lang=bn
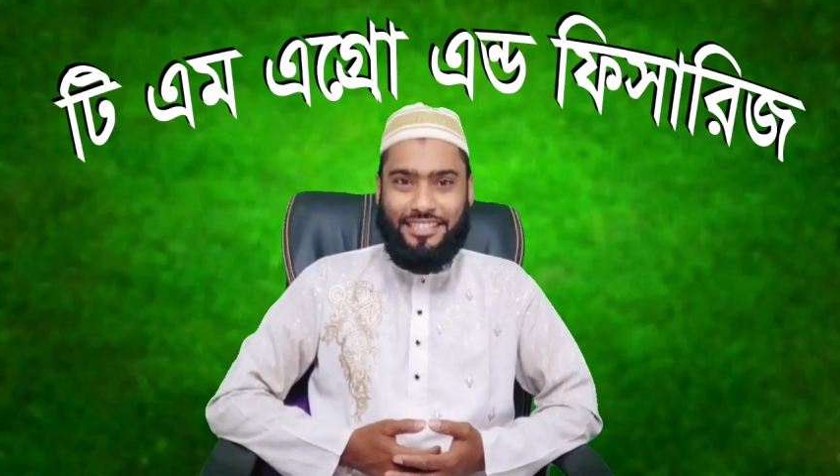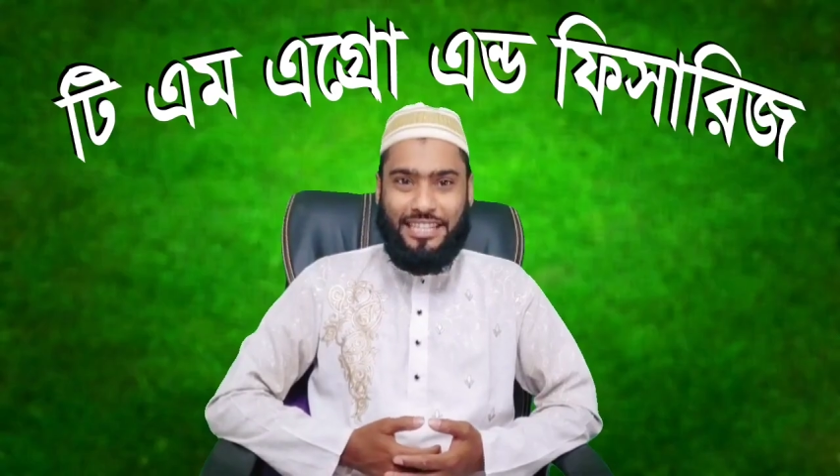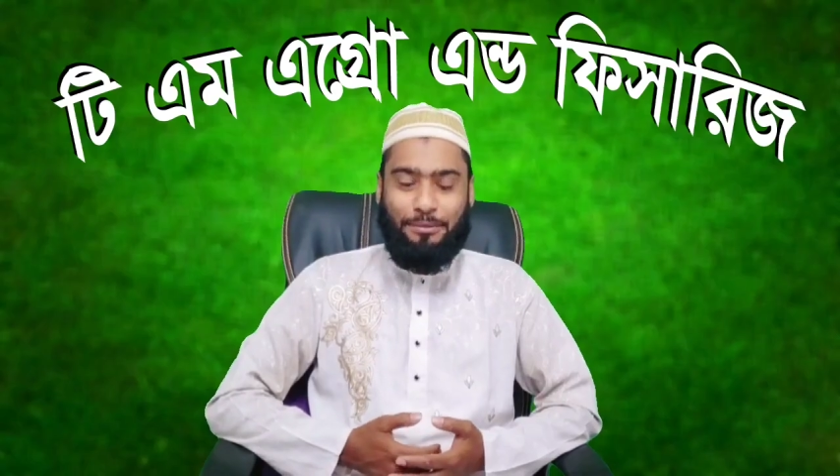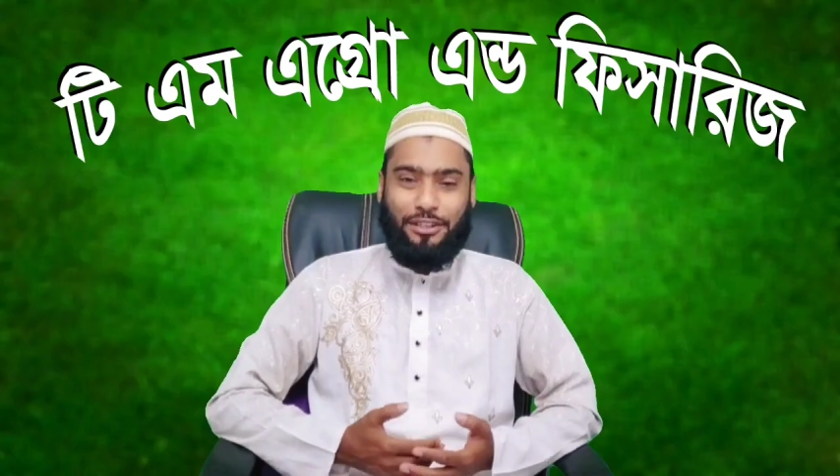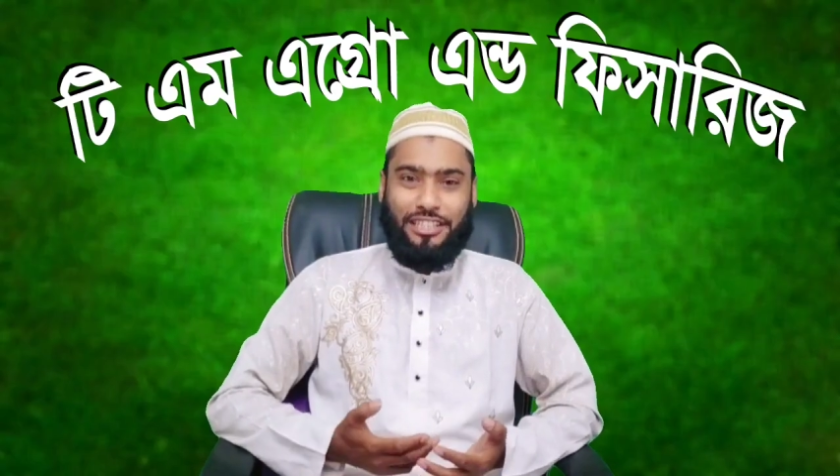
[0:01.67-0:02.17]
দেশ
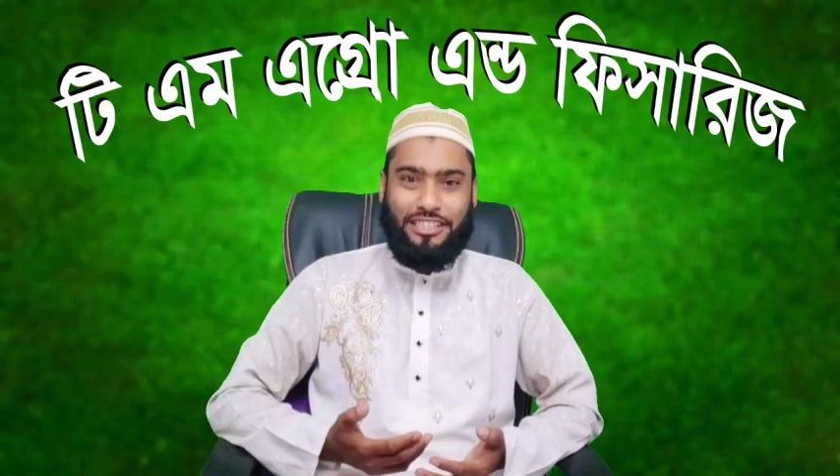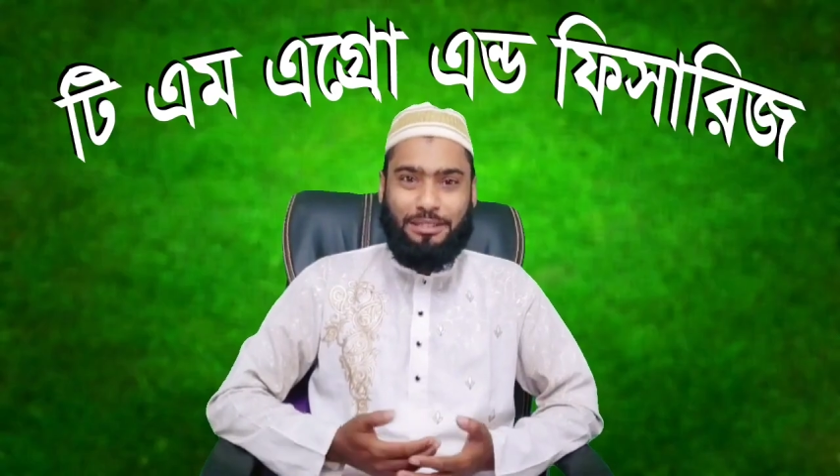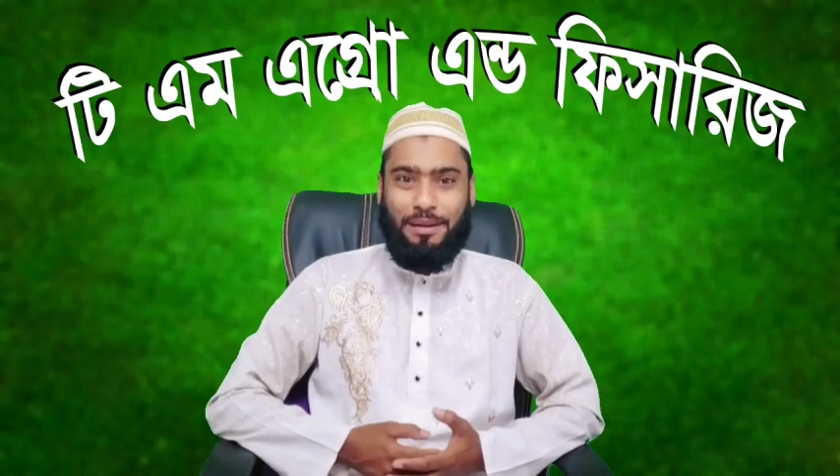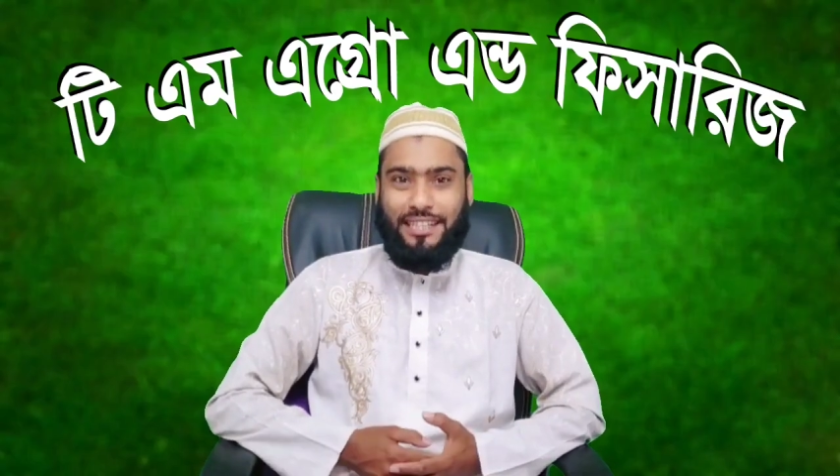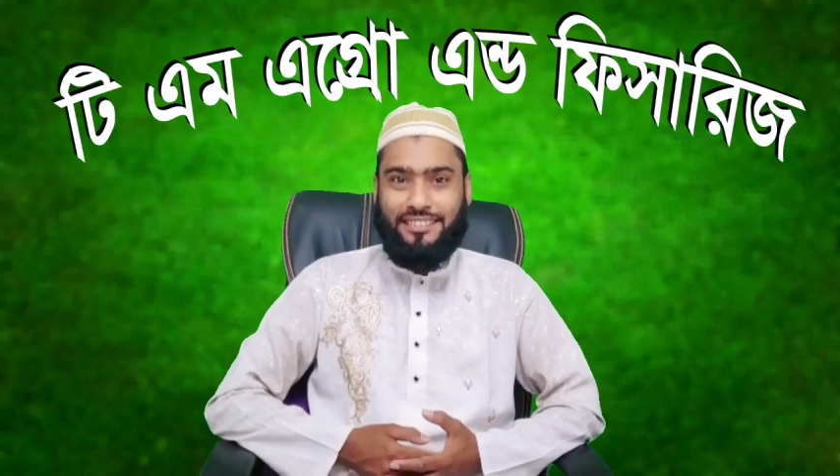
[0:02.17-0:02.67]
এবং
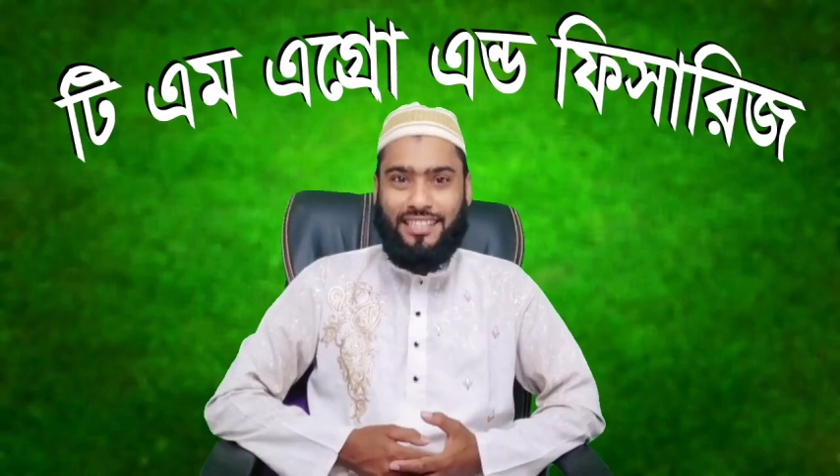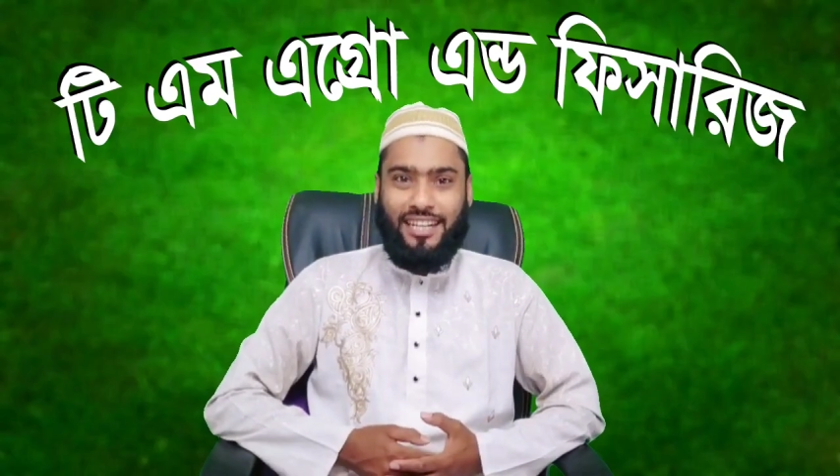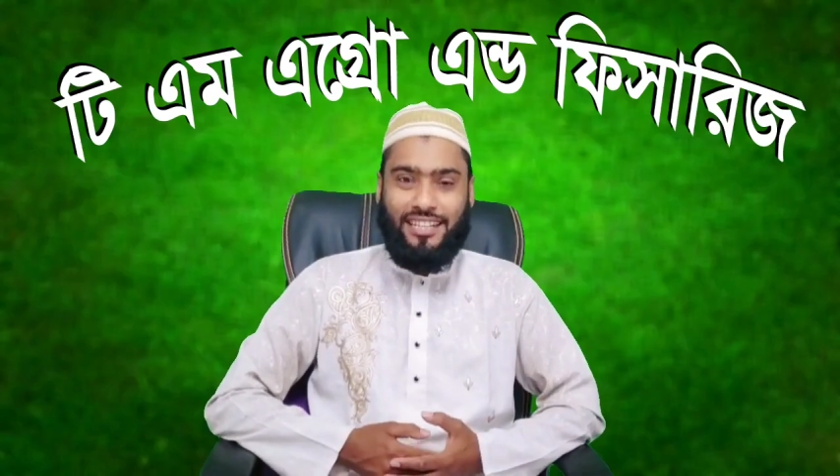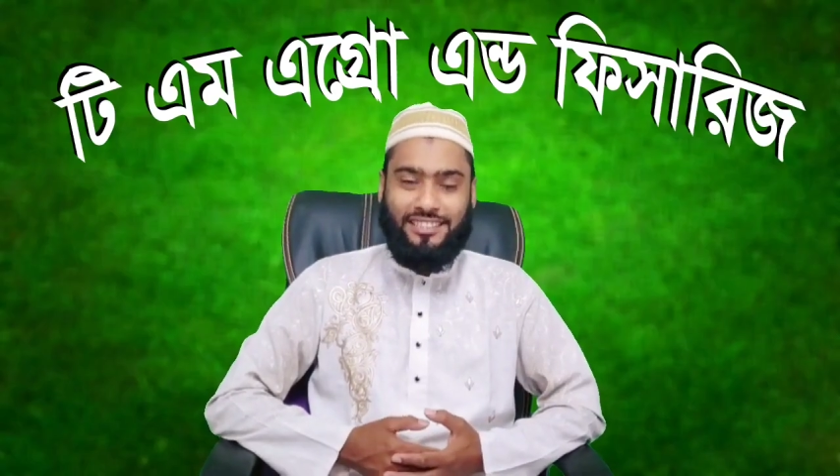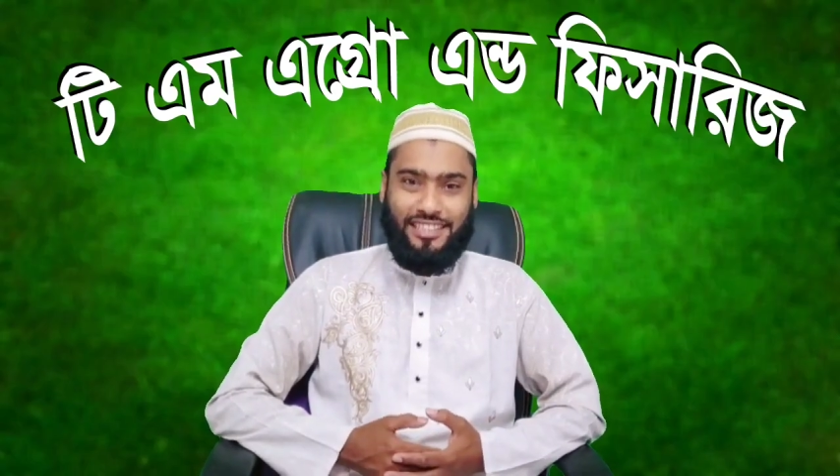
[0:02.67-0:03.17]
দেশের বাইরে
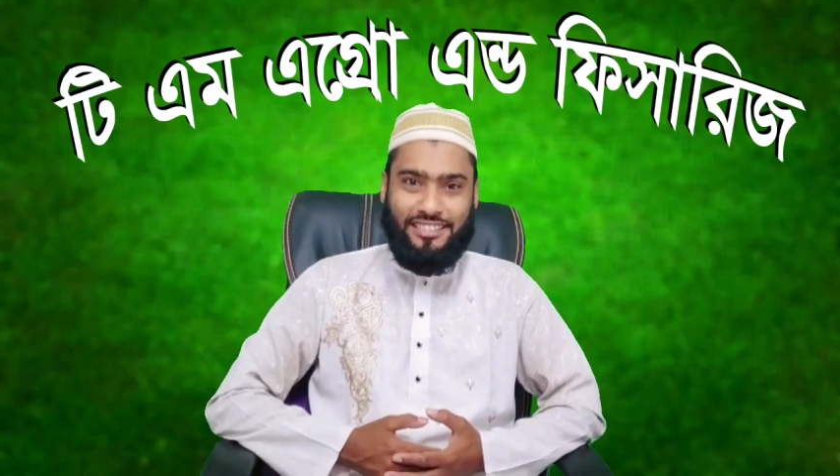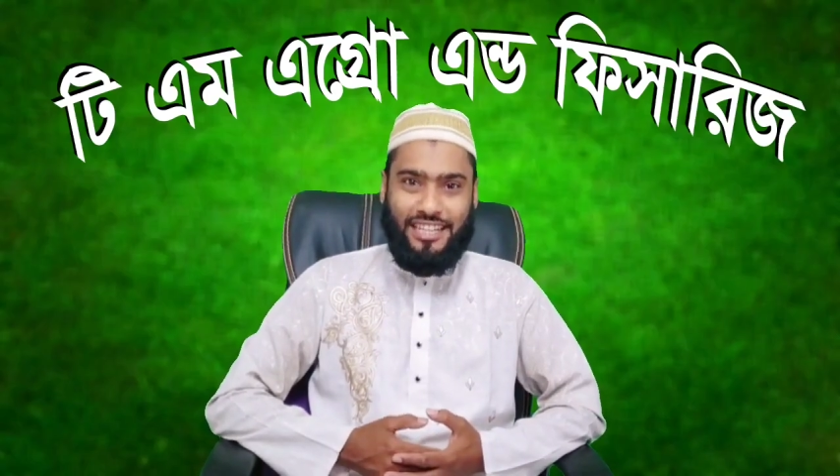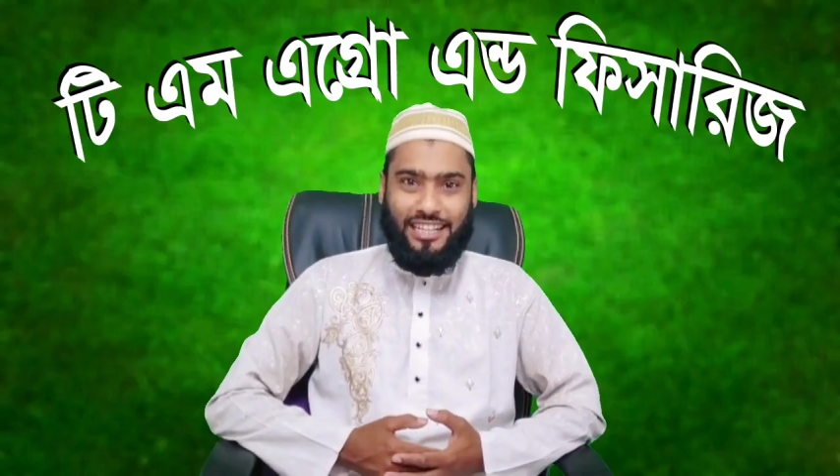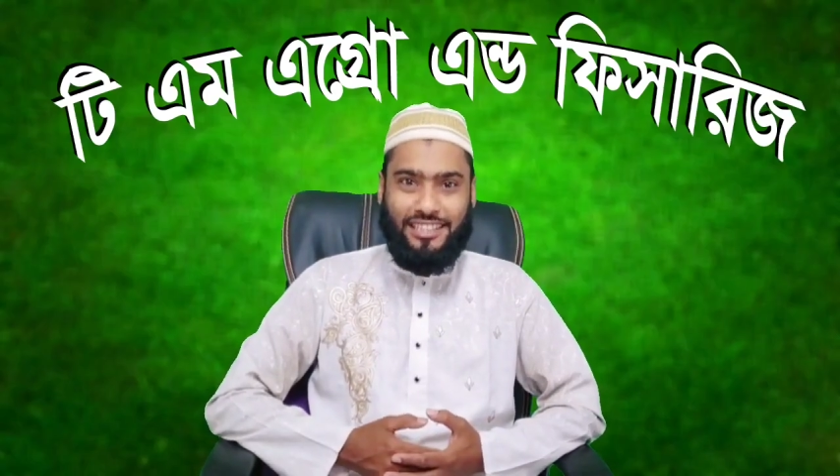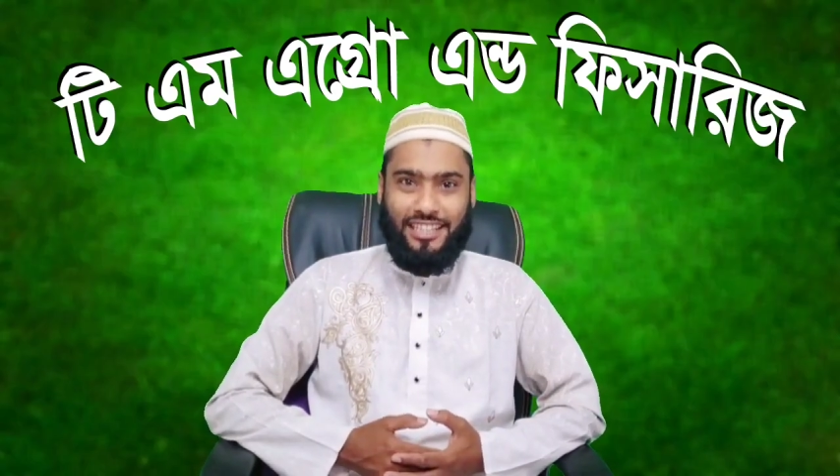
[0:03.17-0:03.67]
থেকে যে
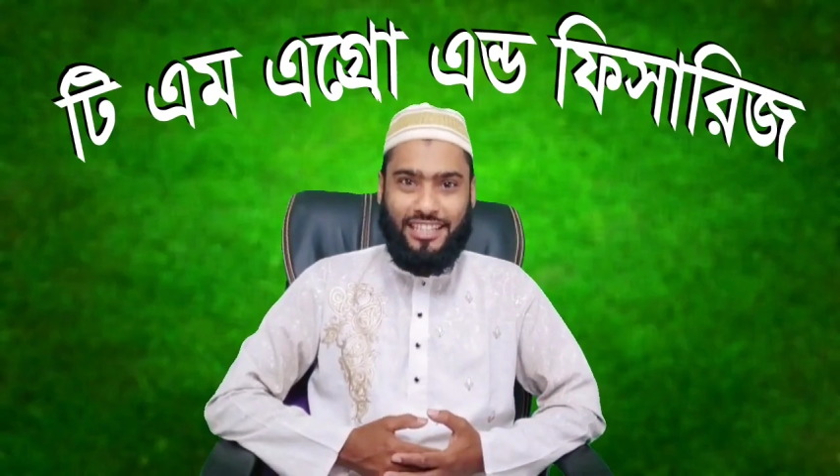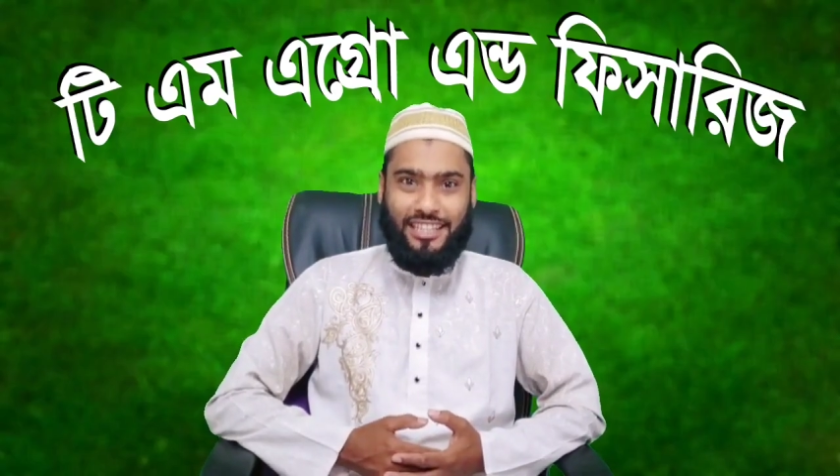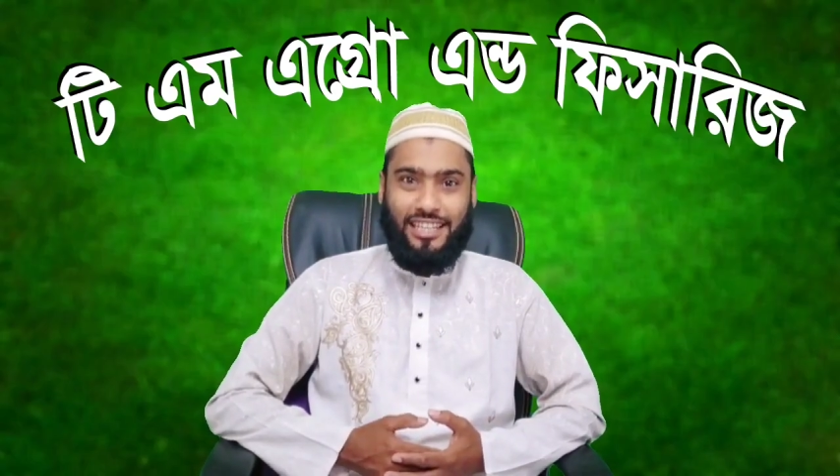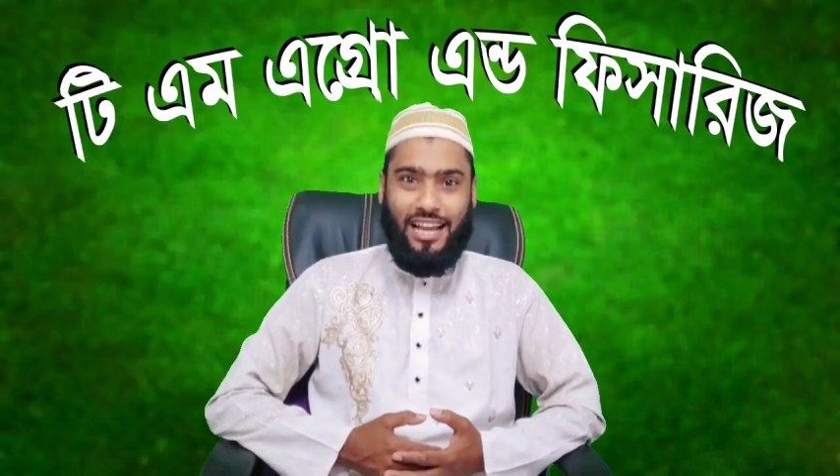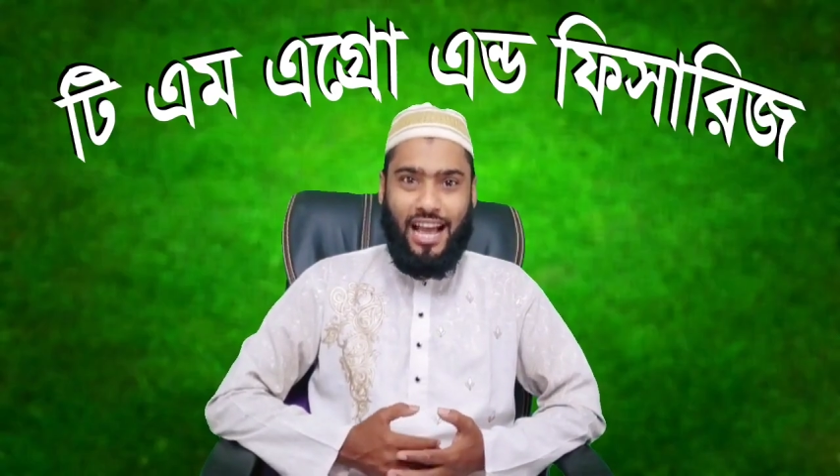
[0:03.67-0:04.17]
যেখান
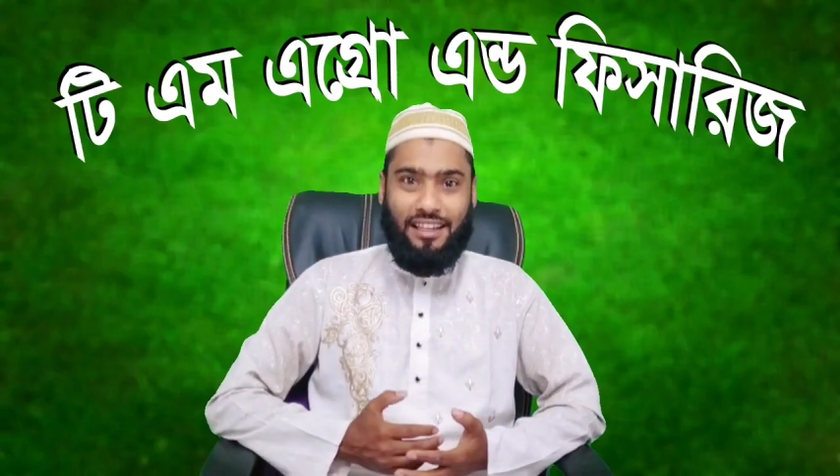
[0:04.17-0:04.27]
থেকেই